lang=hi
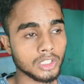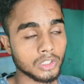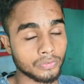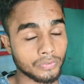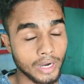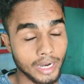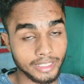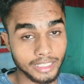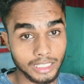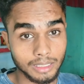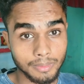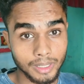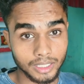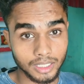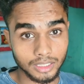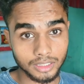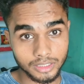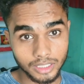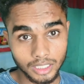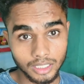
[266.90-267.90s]
तो फाइनली
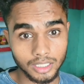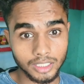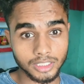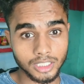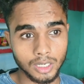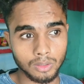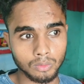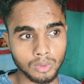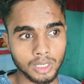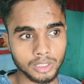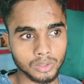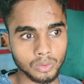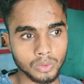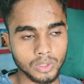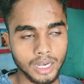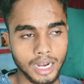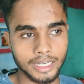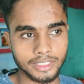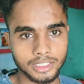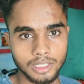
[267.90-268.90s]
मैं कल दिल्ली जाऊँगा
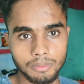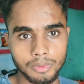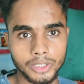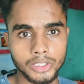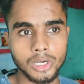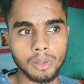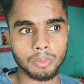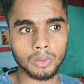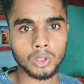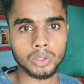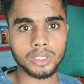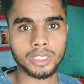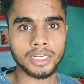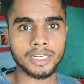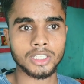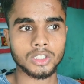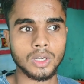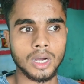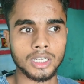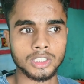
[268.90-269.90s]
क्योंकि आज ये वीडियो अपलोड
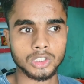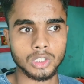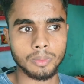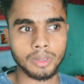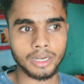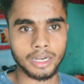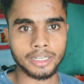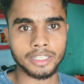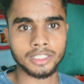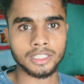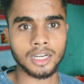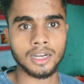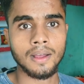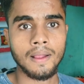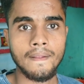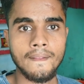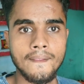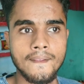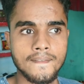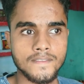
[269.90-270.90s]
करिए तो आज तो मैं घर ही था
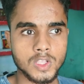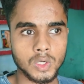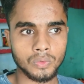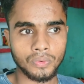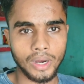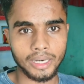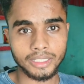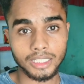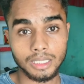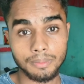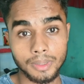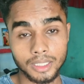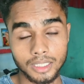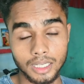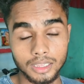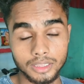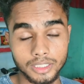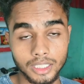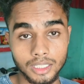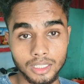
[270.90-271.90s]
तो फाइनली मैं
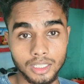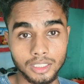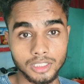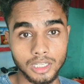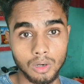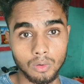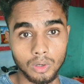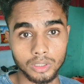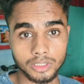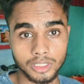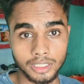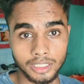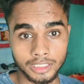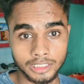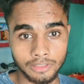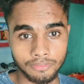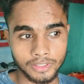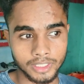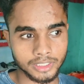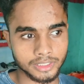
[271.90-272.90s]
कल दिल्ली जाऊँगा
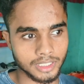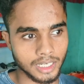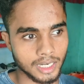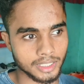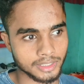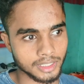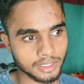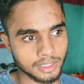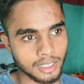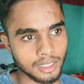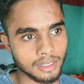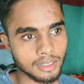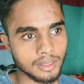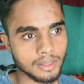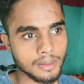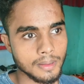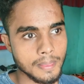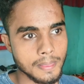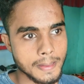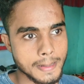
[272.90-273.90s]
दिल्ली से फिर इस चार्जर का
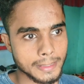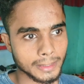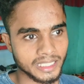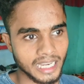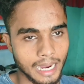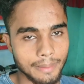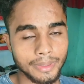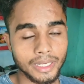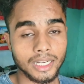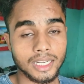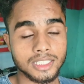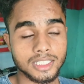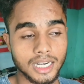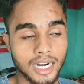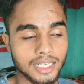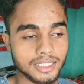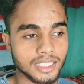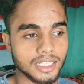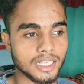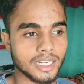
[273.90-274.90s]
कैमरे का
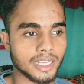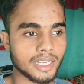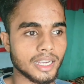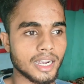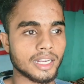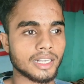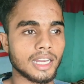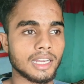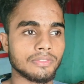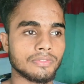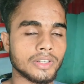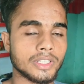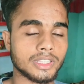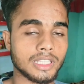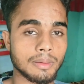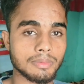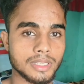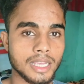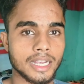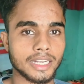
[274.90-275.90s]
चार्जर लेके आना है फिर
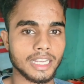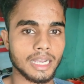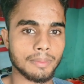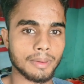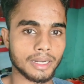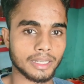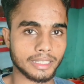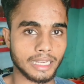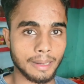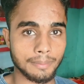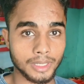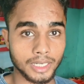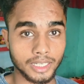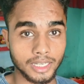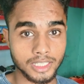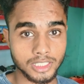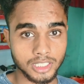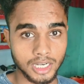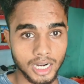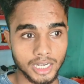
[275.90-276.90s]
तब जाके हमारा कैमरा
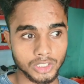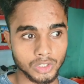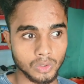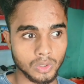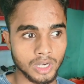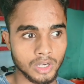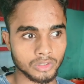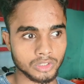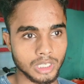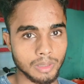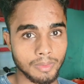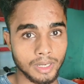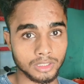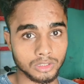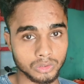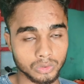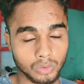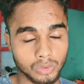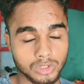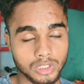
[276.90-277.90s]
कहीं चार्ज होगा उसके
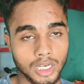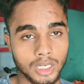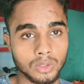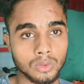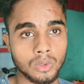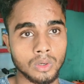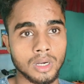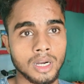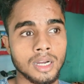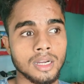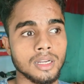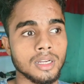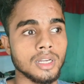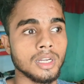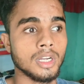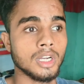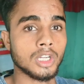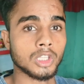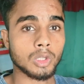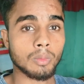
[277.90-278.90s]
बाद शूट चालू होगा
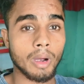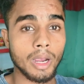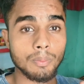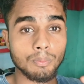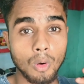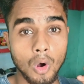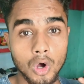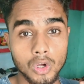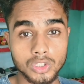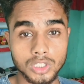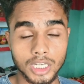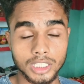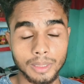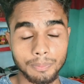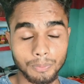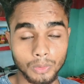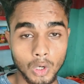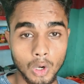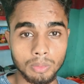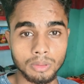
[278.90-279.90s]
तो भाई बहुत
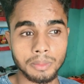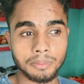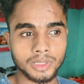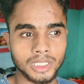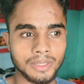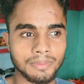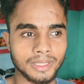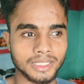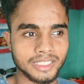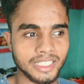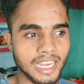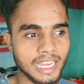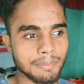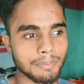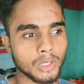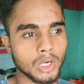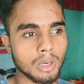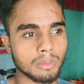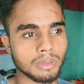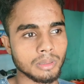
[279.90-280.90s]
ज़्यादा प्रॉब्लम थी बस यही
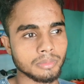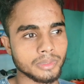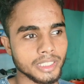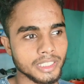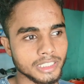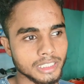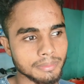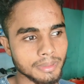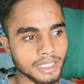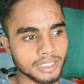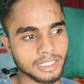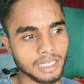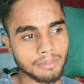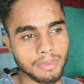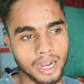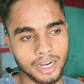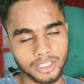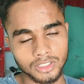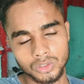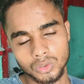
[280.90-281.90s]
प्रॉब्लम थी इसी वजह से
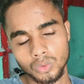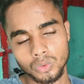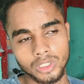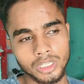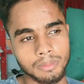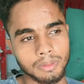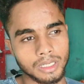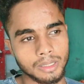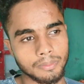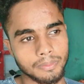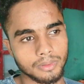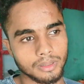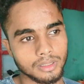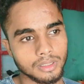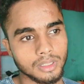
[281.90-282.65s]
हम आगे शूट नहीं कर